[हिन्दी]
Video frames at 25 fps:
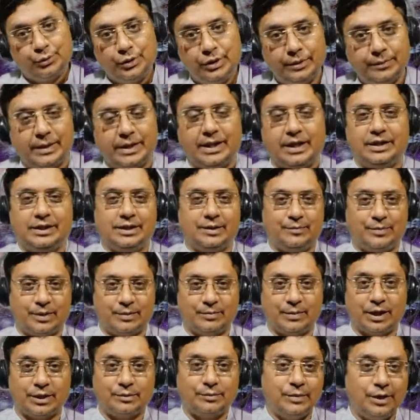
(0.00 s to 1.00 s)
अधूरी बनाई है
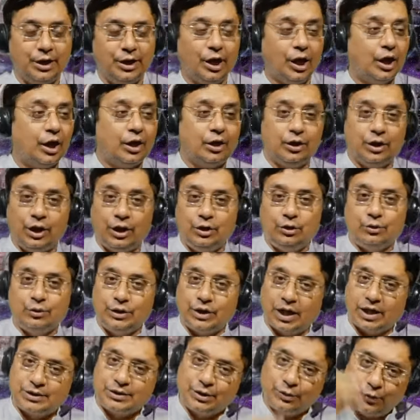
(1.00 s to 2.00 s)
परमात्मा ने नहीं तो
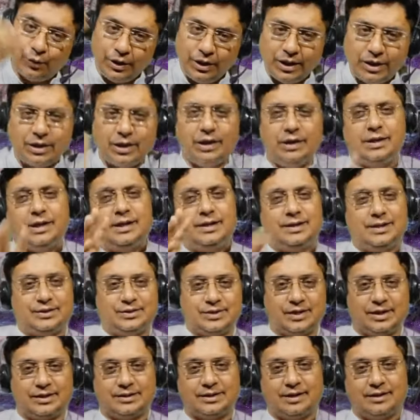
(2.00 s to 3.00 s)
यहां से कोई निकलना ही ना
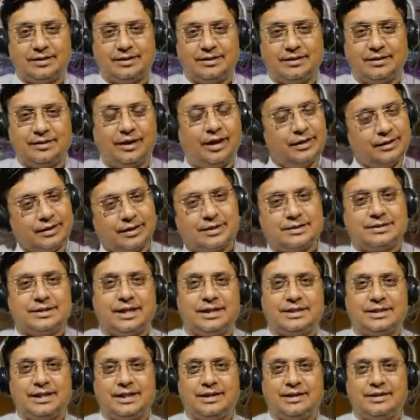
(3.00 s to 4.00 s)
चाहता अटक
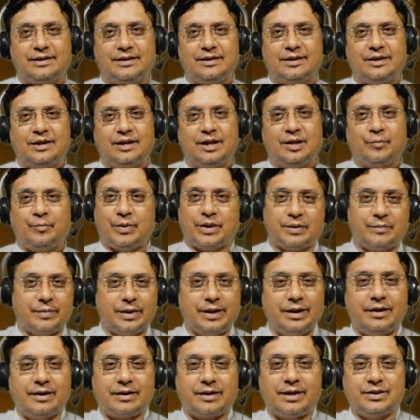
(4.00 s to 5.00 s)
जाते
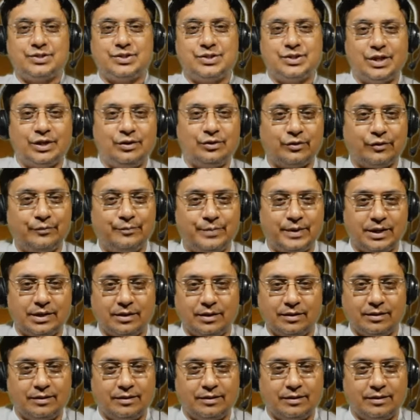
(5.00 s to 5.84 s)
परमानेंट रेजिडेंट ऑफ